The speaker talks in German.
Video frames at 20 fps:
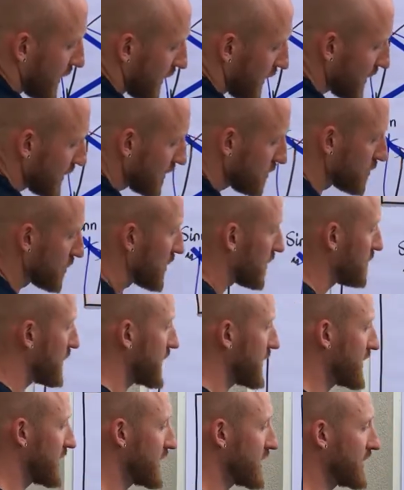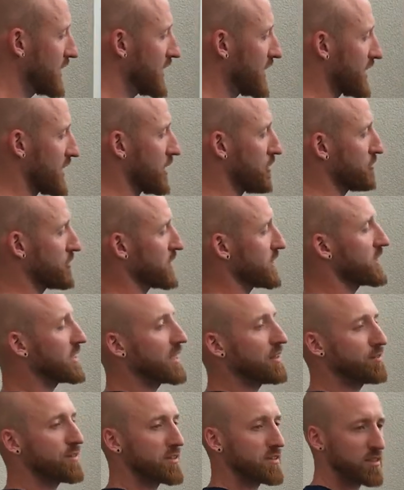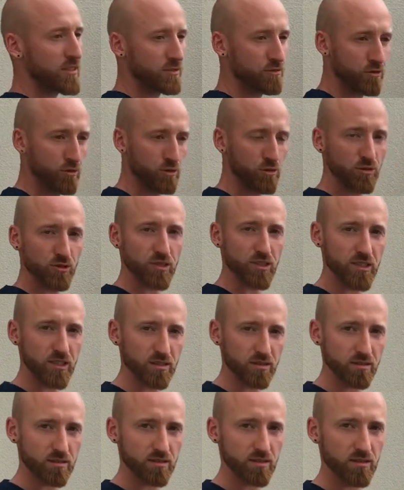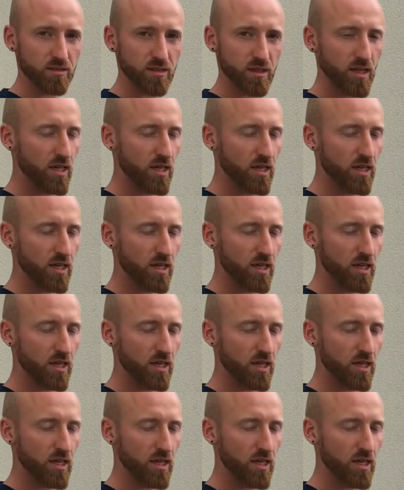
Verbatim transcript: indem du nämlich dich nicht auf das Defizit fokussierst,